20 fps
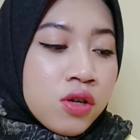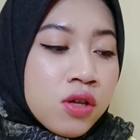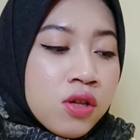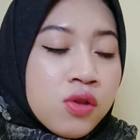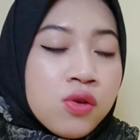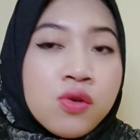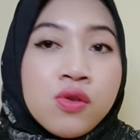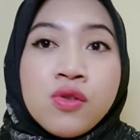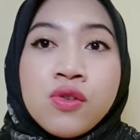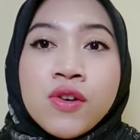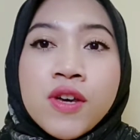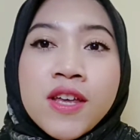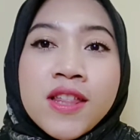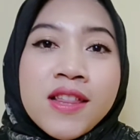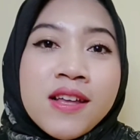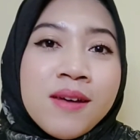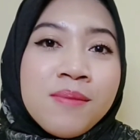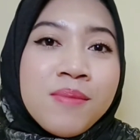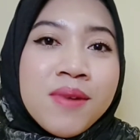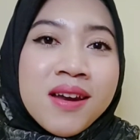gitu untuk
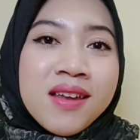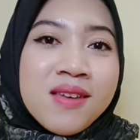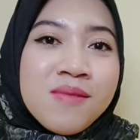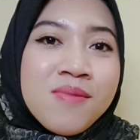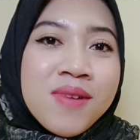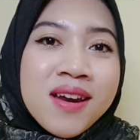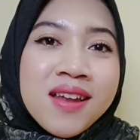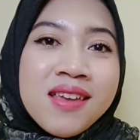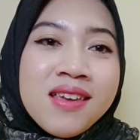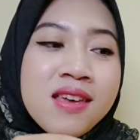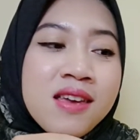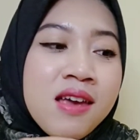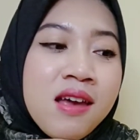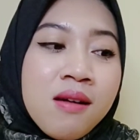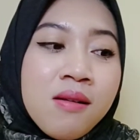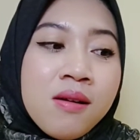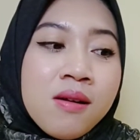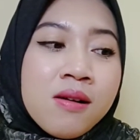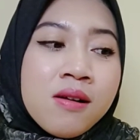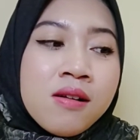kita pergi-pergi
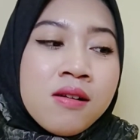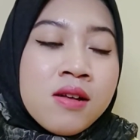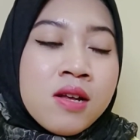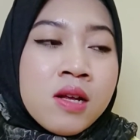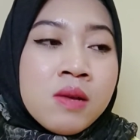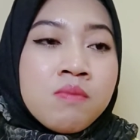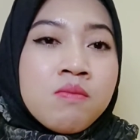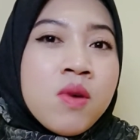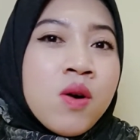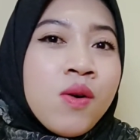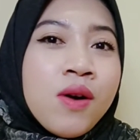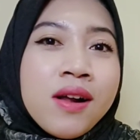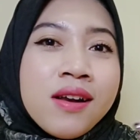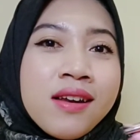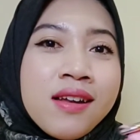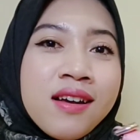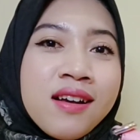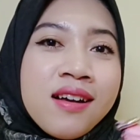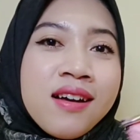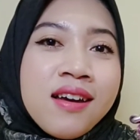yang
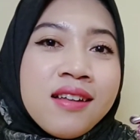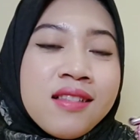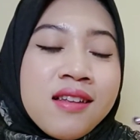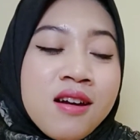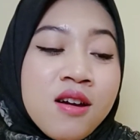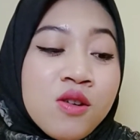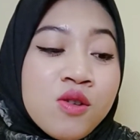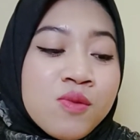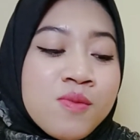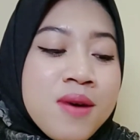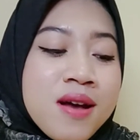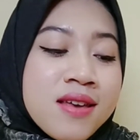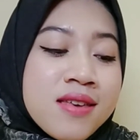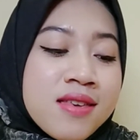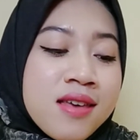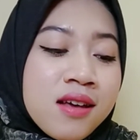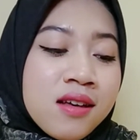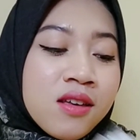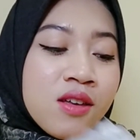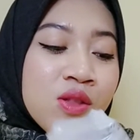bawaannya nggak terlalu
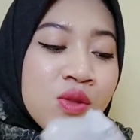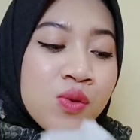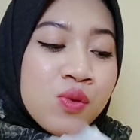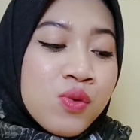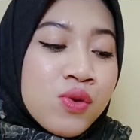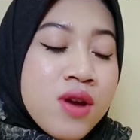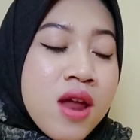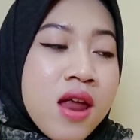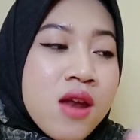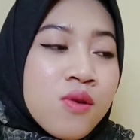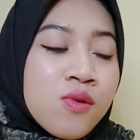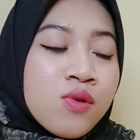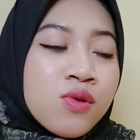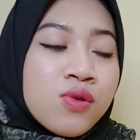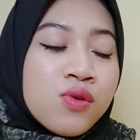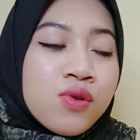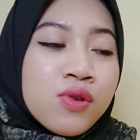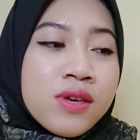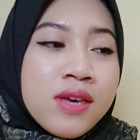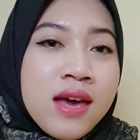banyak gitu dan
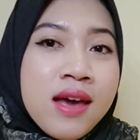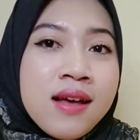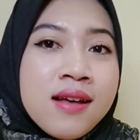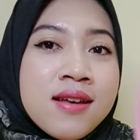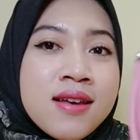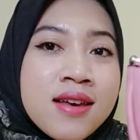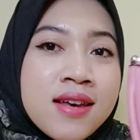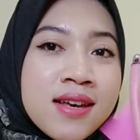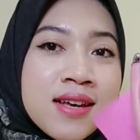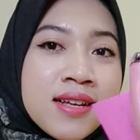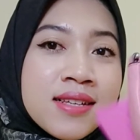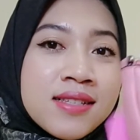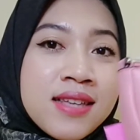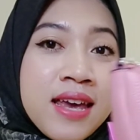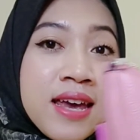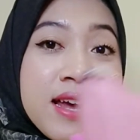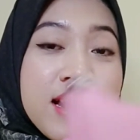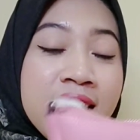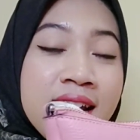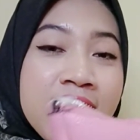untuk yang
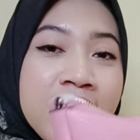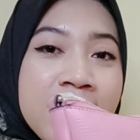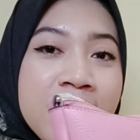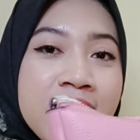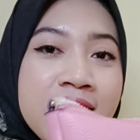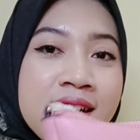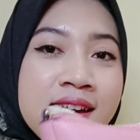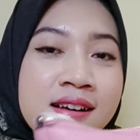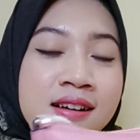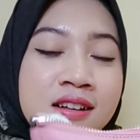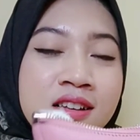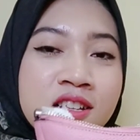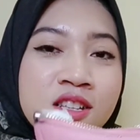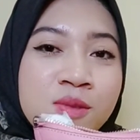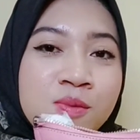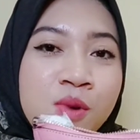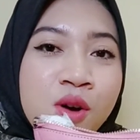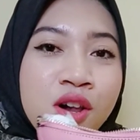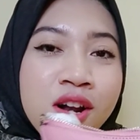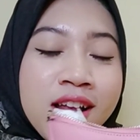seri uh,
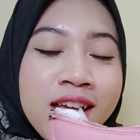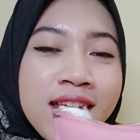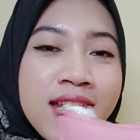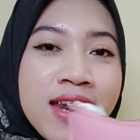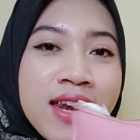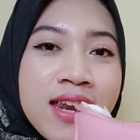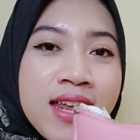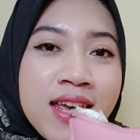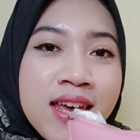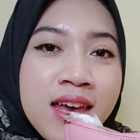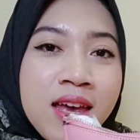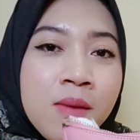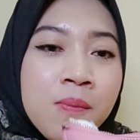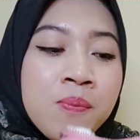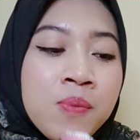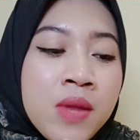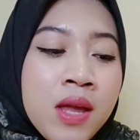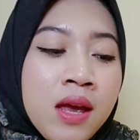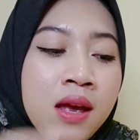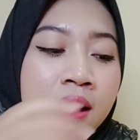small ini
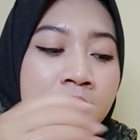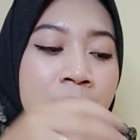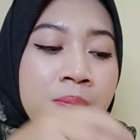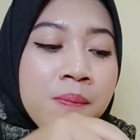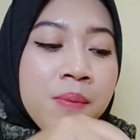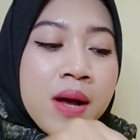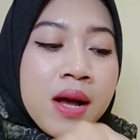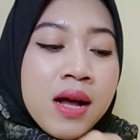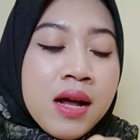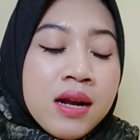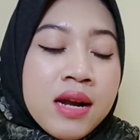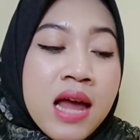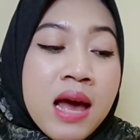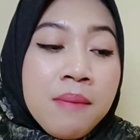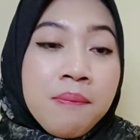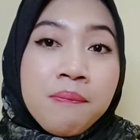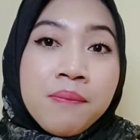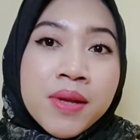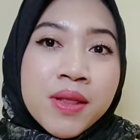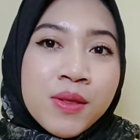
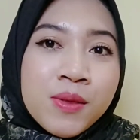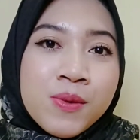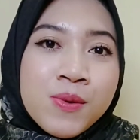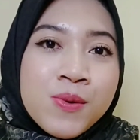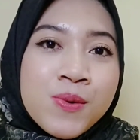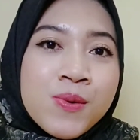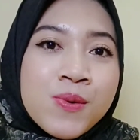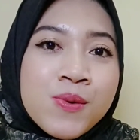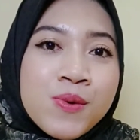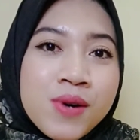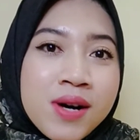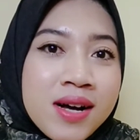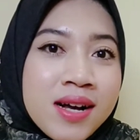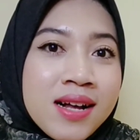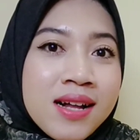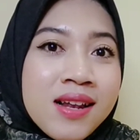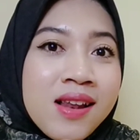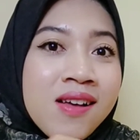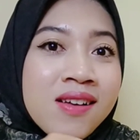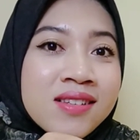dapat
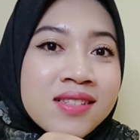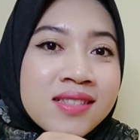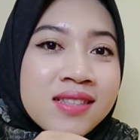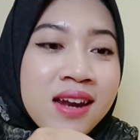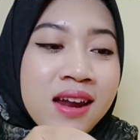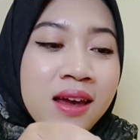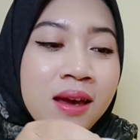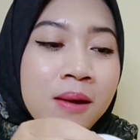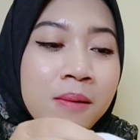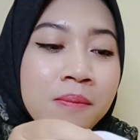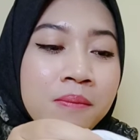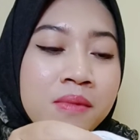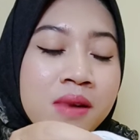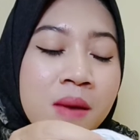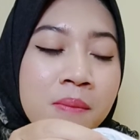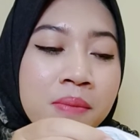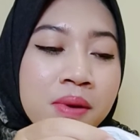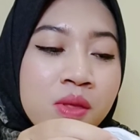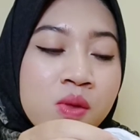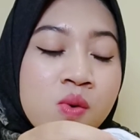dua long strap
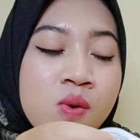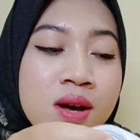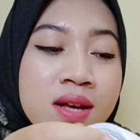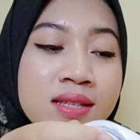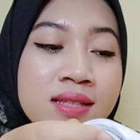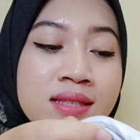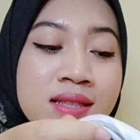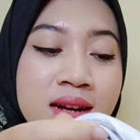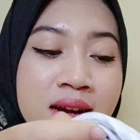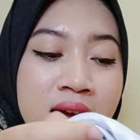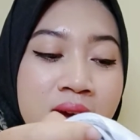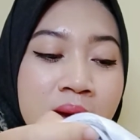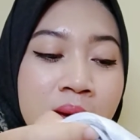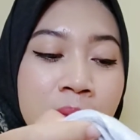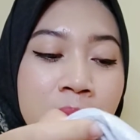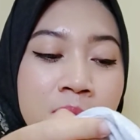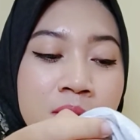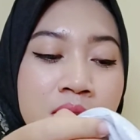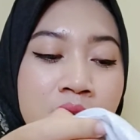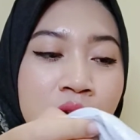dapat dua
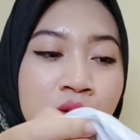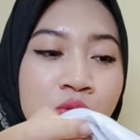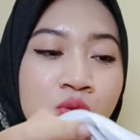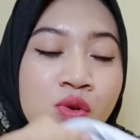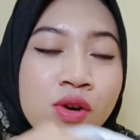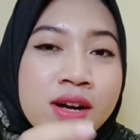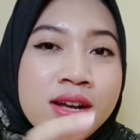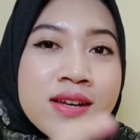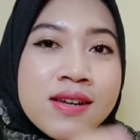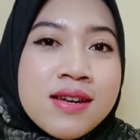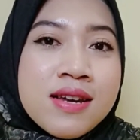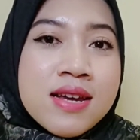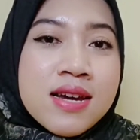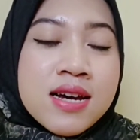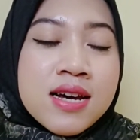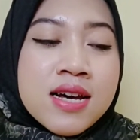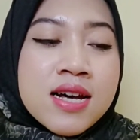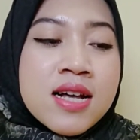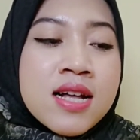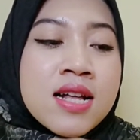strap yaitu
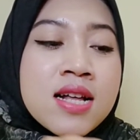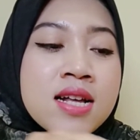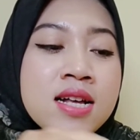ada